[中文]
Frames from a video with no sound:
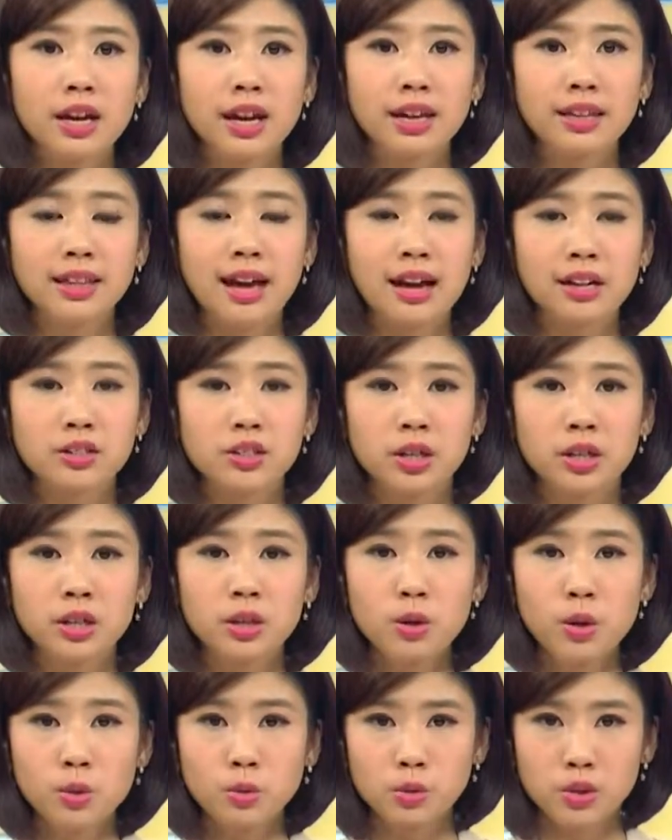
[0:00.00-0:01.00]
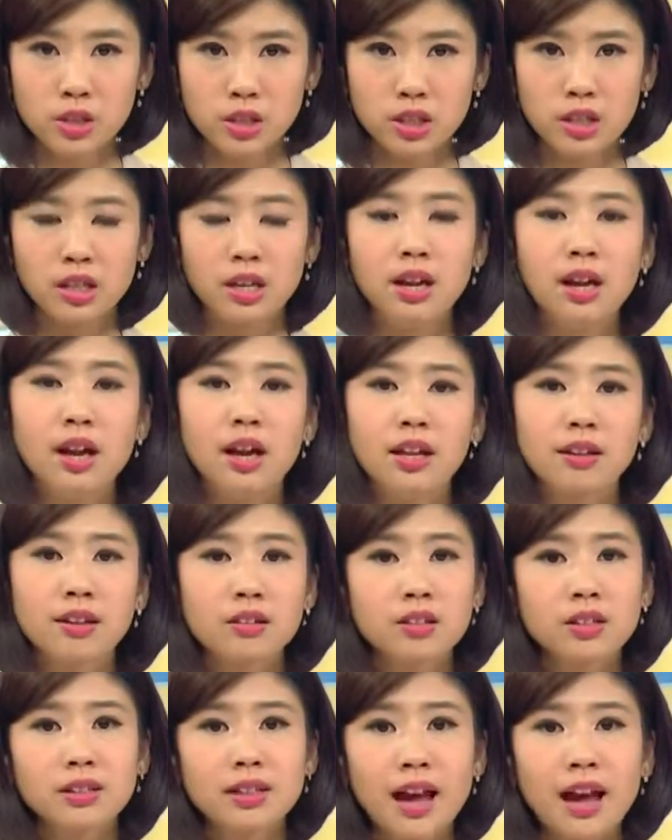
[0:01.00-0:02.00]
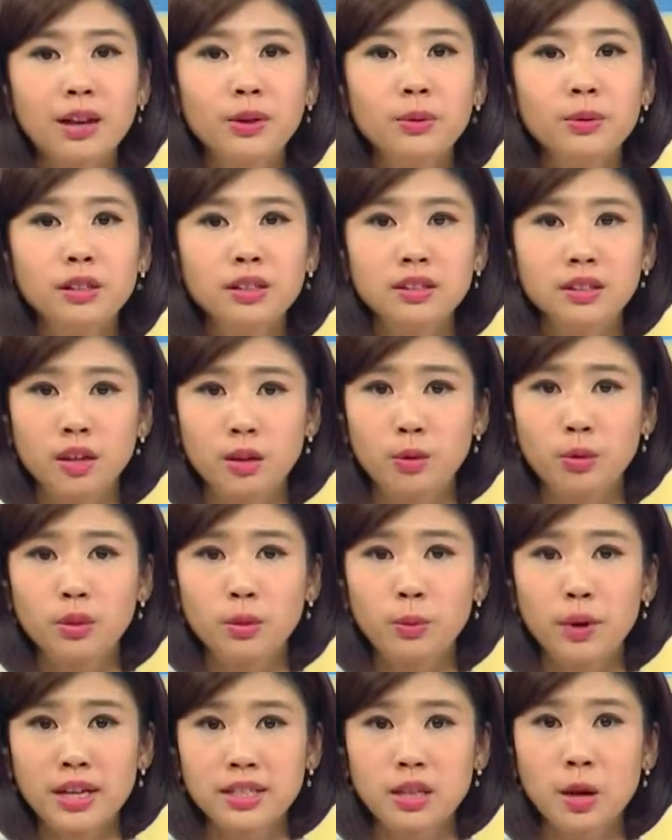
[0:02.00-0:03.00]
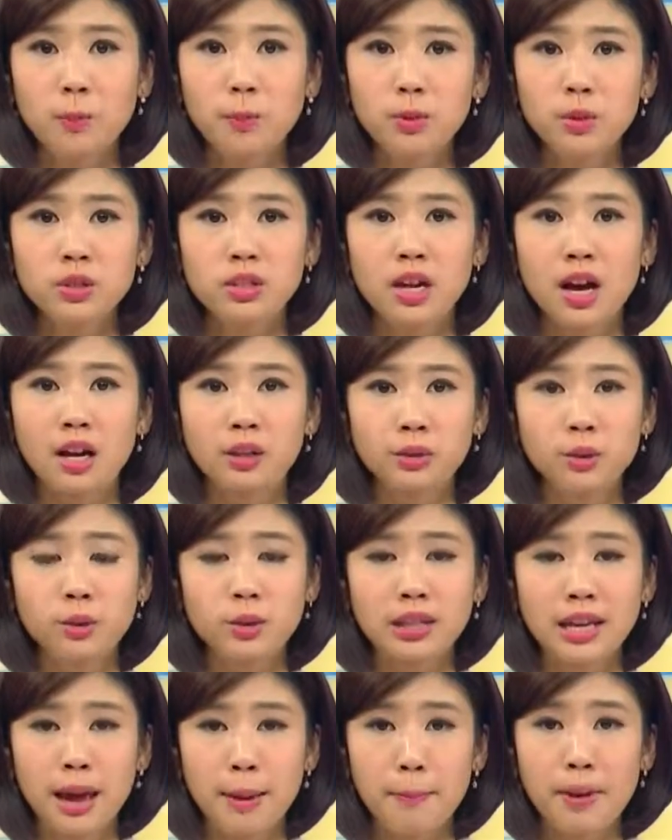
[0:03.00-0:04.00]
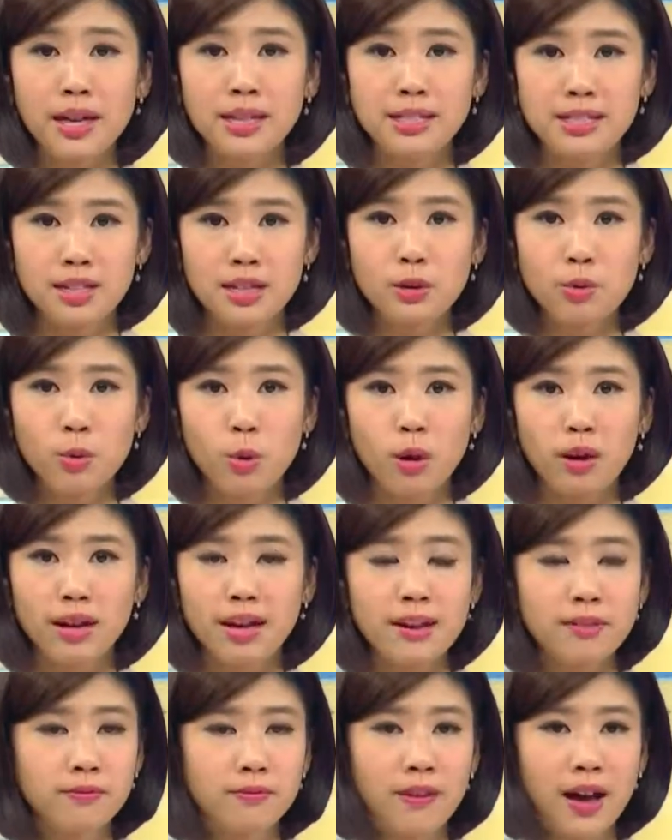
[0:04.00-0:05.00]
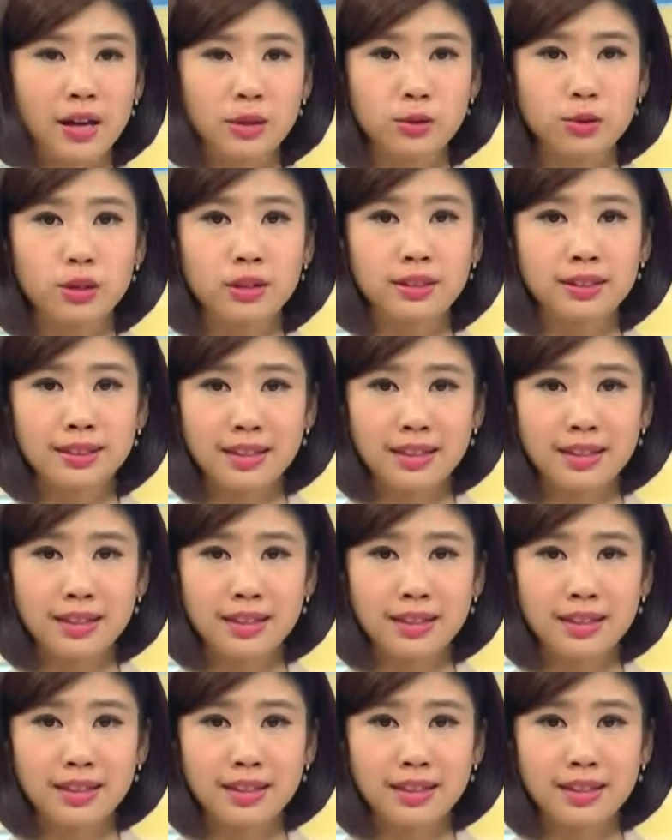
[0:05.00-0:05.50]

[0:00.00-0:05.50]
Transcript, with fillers: 可以达成共识。但是大陆跟德国的外交部长对于谈判结果看法却